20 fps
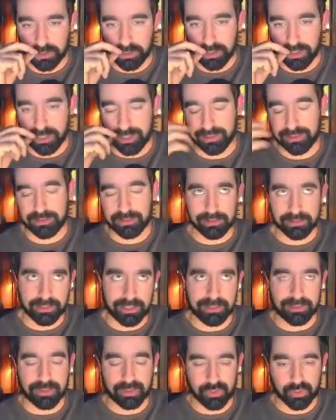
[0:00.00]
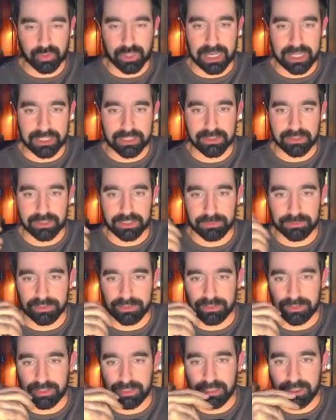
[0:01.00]
entre, entre jogadas, digamos
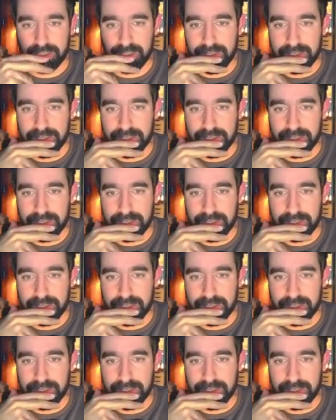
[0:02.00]
assim,